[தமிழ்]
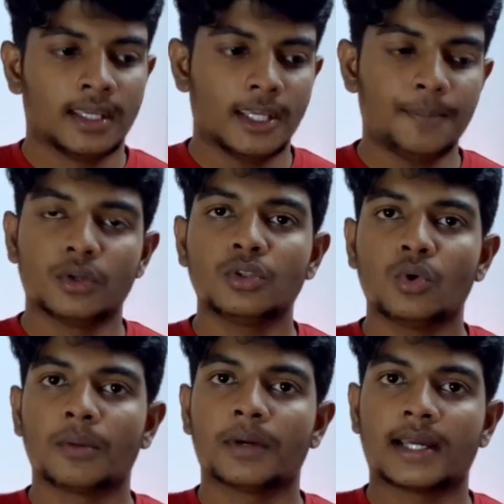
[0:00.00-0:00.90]
இப்போ வந்து
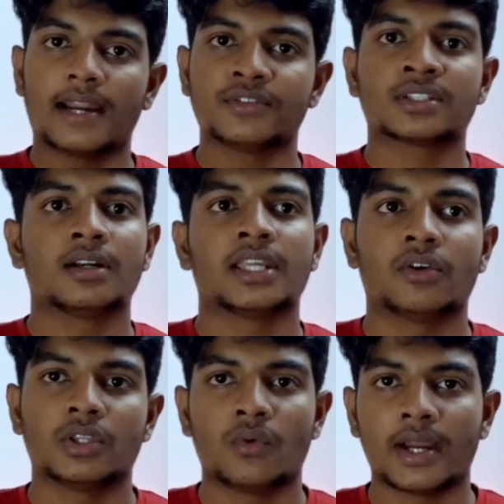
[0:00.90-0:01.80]
ஒரு கிராஃபிக்ஸ் கார்டு
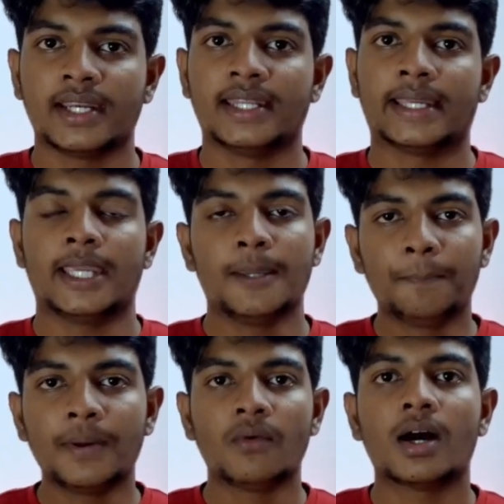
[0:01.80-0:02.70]
நீங்கள் வந்து வாங்கிட்டீங்க
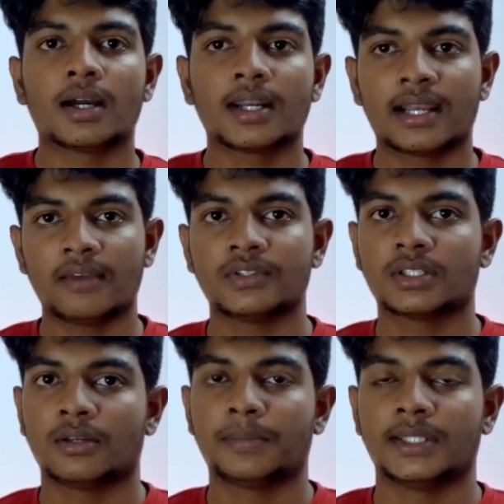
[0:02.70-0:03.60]
இப்போ வாங்குற
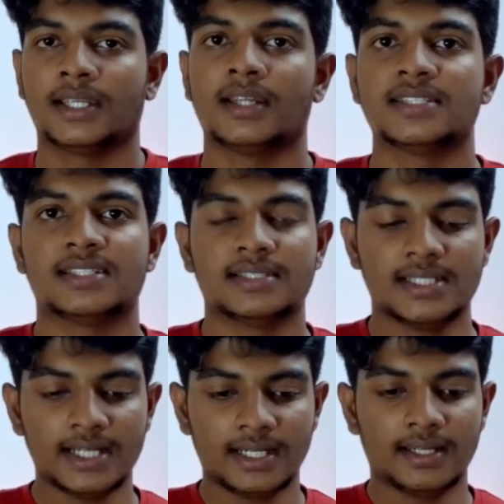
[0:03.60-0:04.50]
கிராஃபிக்ஸ் கார்டு பார்த்தீங்கன்னா ஜி